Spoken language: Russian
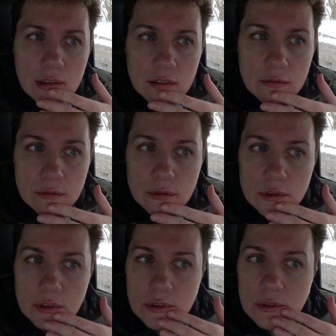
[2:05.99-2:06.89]
Вот.
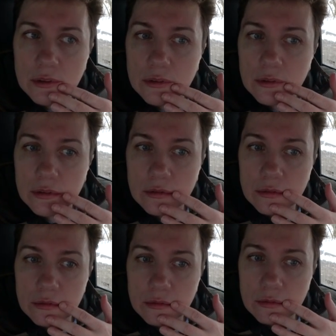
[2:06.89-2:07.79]

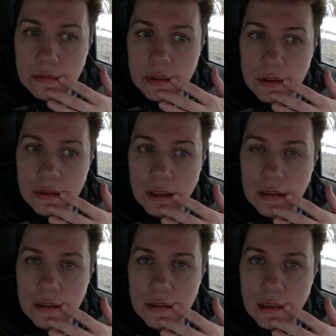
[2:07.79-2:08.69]
Ну, вот
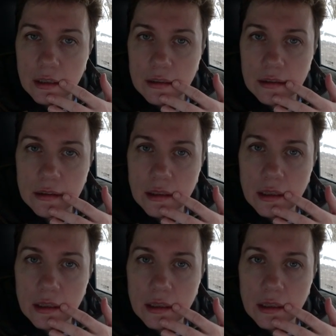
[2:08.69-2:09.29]
как-то так.